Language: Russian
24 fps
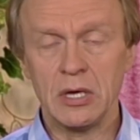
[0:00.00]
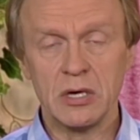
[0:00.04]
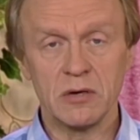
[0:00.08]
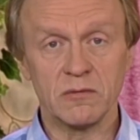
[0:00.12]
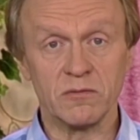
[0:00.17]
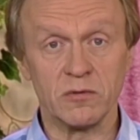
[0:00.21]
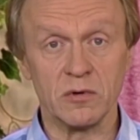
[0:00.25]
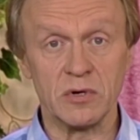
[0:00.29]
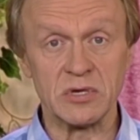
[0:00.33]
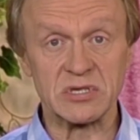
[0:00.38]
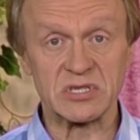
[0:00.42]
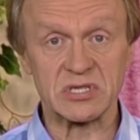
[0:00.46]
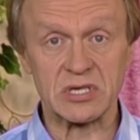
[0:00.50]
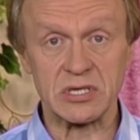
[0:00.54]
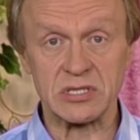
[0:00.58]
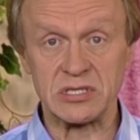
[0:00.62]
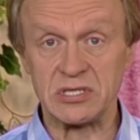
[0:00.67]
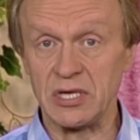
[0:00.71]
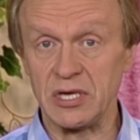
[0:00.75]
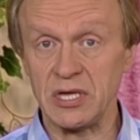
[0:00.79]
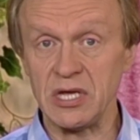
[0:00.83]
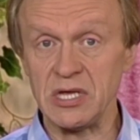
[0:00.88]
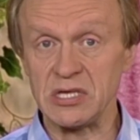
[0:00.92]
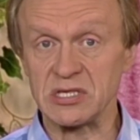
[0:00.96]
Войско
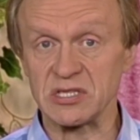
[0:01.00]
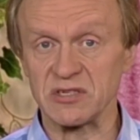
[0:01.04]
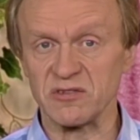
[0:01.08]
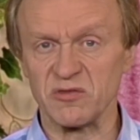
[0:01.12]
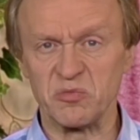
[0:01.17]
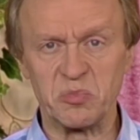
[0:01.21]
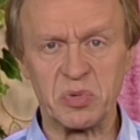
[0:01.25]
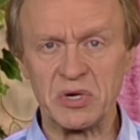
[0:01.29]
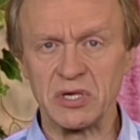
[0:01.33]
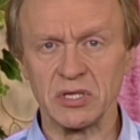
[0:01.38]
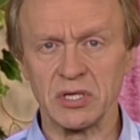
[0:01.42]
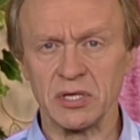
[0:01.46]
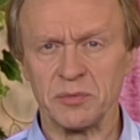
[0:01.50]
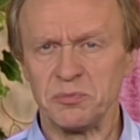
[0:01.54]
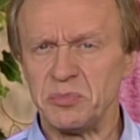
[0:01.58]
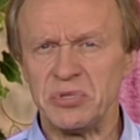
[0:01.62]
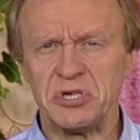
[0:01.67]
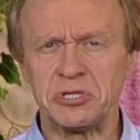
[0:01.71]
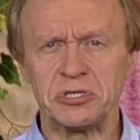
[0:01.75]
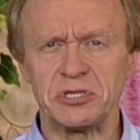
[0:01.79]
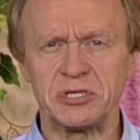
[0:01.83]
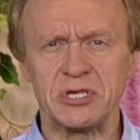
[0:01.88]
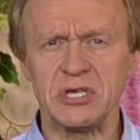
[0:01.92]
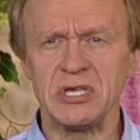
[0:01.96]
сирийцев было
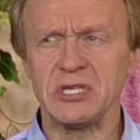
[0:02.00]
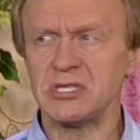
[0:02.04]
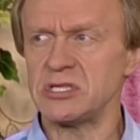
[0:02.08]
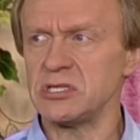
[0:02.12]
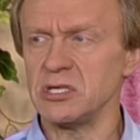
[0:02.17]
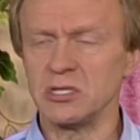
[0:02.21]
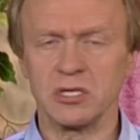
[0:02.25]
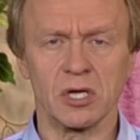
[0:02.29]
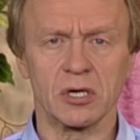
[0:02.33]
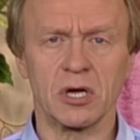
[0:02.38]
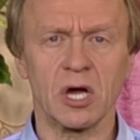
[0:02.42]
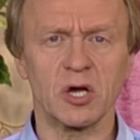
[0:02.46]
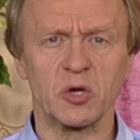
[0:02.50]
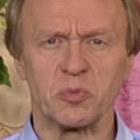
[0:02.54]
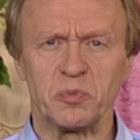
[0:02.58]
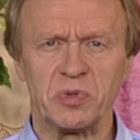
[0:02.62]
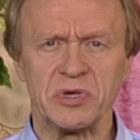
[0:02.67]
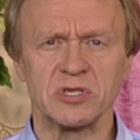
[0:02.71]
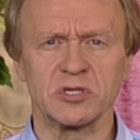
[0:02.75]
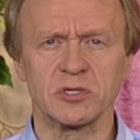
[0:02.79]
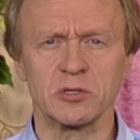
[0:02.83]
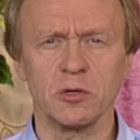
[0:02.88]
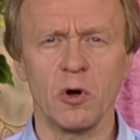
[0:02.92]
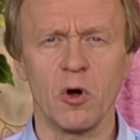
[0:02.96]
бесчисленно, как
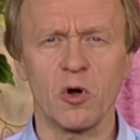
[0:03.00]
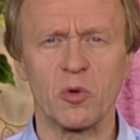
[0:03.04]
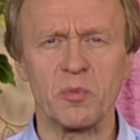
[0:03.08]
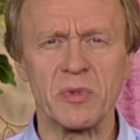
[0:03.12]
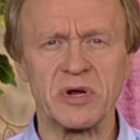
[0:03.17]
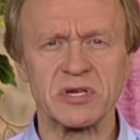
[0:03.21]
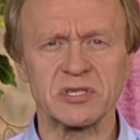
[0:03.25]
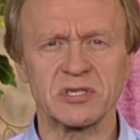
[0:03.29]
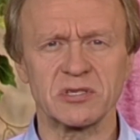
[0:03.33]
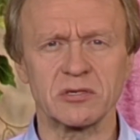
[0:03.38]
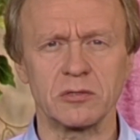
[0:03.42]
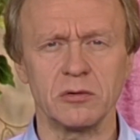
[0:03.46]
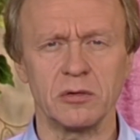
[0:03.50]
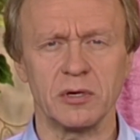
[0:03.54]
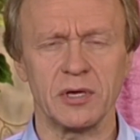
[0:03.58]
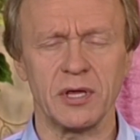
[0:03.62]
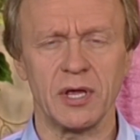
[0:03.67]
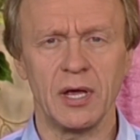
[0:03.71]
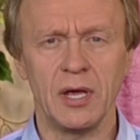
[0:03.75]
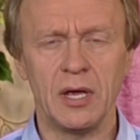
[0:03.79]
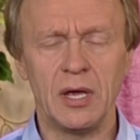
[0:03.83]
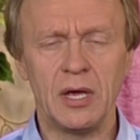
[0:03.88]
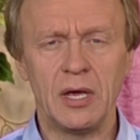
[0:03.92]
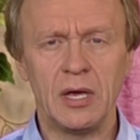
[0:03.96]
песок морской.
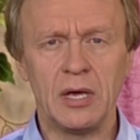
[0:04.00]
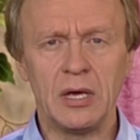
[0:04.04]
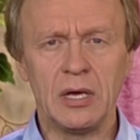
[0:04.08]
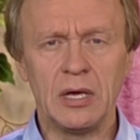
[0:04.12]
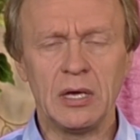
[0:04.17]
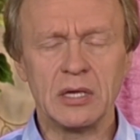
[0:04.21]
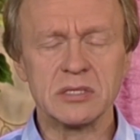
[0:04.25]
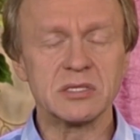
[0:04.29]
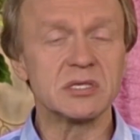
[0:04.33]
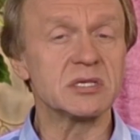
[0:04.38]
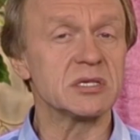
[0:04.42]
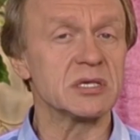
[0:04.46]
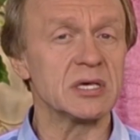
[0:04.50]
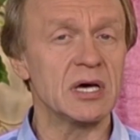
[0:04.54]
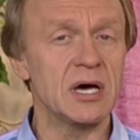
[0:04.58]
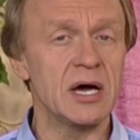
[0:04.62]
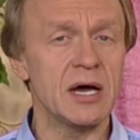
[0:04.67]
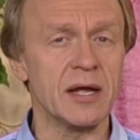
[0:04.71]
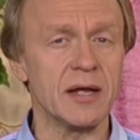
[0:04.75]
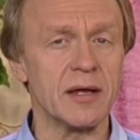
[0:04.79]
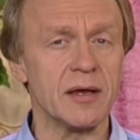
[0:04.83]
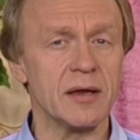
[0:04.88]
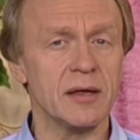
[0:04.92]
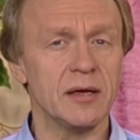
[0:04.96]

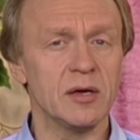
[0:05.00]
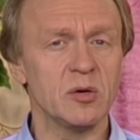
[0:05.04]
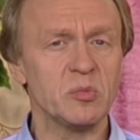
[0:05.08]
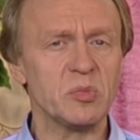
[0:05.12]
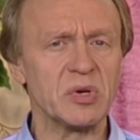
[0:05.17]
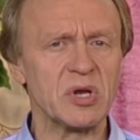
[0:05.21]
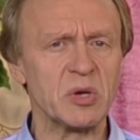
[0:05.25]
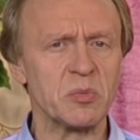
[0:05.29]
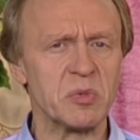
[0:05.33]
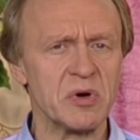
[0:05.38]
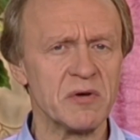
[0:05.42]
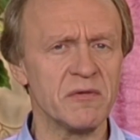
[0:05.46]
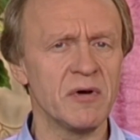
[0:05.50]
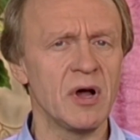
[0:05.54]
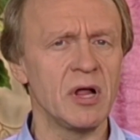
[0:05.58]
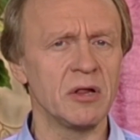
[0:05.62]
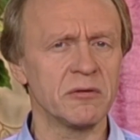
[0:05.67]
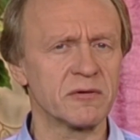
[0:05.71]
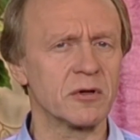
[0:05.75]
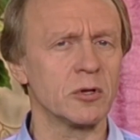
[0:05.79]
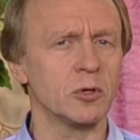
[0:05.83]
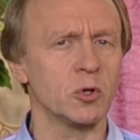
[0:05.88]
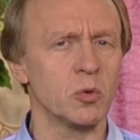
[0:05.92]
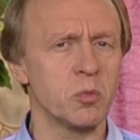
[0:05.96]
Царь пребывал
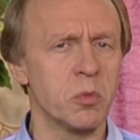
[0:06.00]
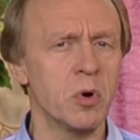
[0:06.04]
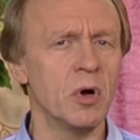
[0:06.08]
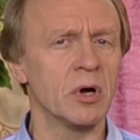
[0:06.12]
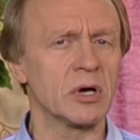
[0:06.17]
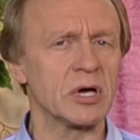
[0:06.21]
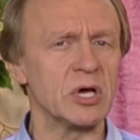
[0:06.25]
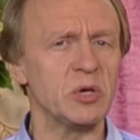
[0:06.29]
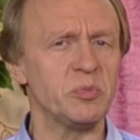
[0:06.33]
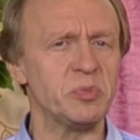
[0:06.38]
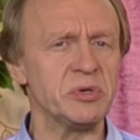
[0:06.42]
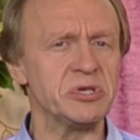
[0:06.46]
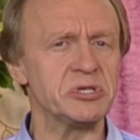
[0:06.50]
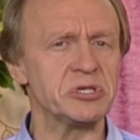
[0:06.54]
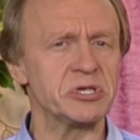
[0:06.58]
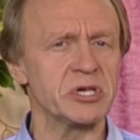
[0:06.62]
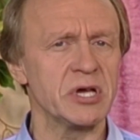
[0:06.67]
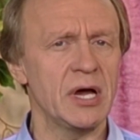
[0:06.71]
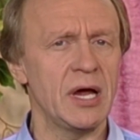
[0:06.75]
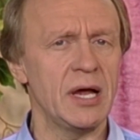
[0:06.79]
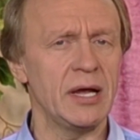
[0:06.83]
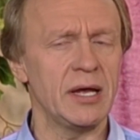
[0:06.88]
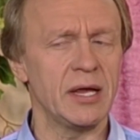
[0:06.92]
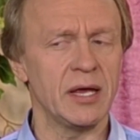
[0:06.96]
в глубокой
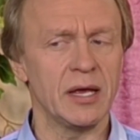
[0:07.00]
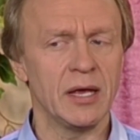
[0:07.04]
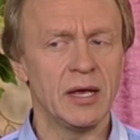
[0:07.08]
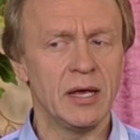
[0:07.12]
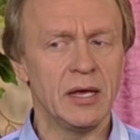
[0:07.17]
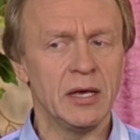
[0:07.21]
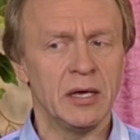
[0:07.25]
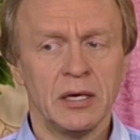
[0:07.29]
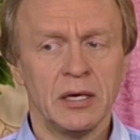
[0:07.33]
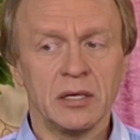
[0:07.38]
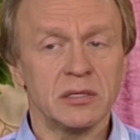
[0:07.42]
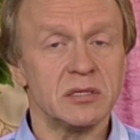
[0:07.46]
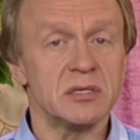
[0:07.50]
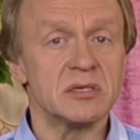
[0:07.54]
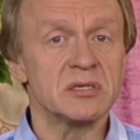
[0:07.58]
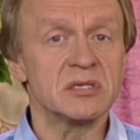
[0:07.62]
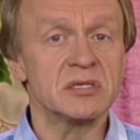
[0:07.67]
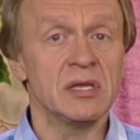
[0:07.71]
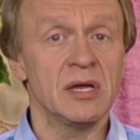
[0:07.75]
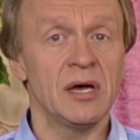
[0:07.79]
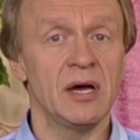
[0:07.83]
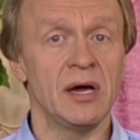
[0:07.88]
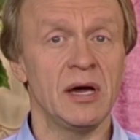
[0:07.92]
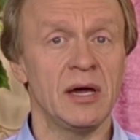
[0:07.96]
печали, не
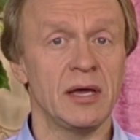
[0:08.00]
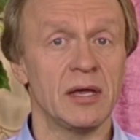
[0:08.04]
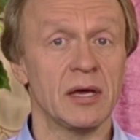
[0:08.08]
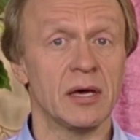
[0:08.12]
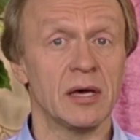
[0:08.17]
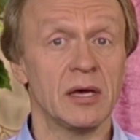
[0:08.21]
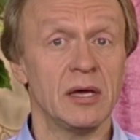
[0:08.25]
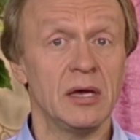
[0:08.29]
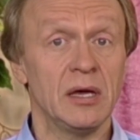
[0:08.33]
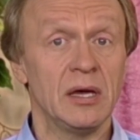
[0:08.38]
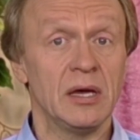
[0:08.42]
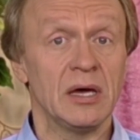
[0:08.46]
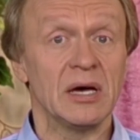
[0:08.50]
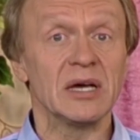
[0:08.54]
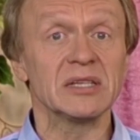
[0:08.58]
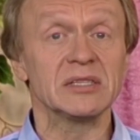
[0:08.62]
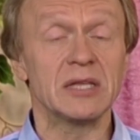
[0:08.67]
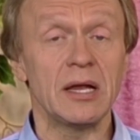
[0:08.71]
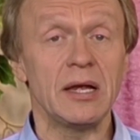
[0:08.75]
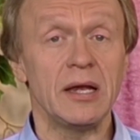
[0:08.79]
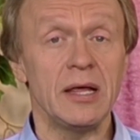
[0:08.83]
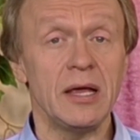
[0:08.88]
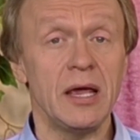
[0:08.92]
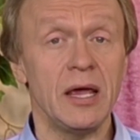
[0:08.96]
зная,
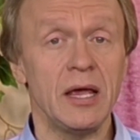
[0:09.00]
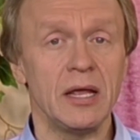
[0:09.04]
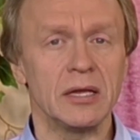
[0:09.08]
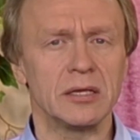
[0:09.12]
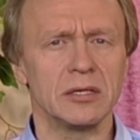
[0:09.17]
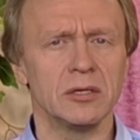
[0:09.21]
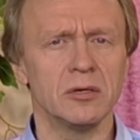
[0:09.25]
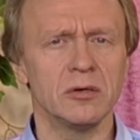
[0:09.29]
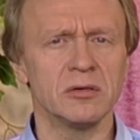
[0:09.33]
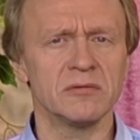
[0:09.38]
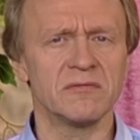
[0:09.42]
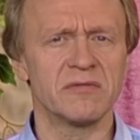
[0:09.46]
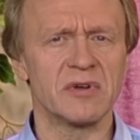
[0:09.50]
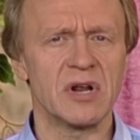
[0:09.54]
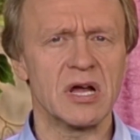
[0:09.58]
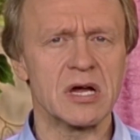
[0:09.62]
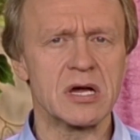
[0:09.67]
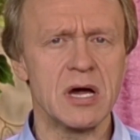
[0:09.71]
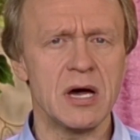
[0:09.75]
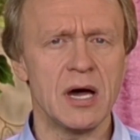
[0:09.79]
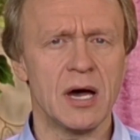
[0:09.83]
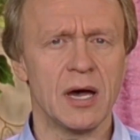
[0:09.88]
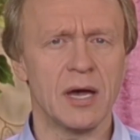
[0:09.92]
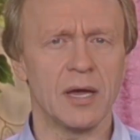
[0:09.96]
одолеет ли он
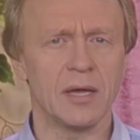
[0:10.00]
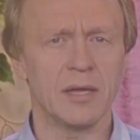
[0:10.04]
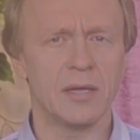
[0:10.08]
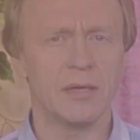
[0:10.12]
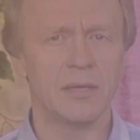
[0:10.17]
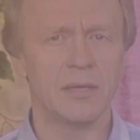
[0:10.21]
врага.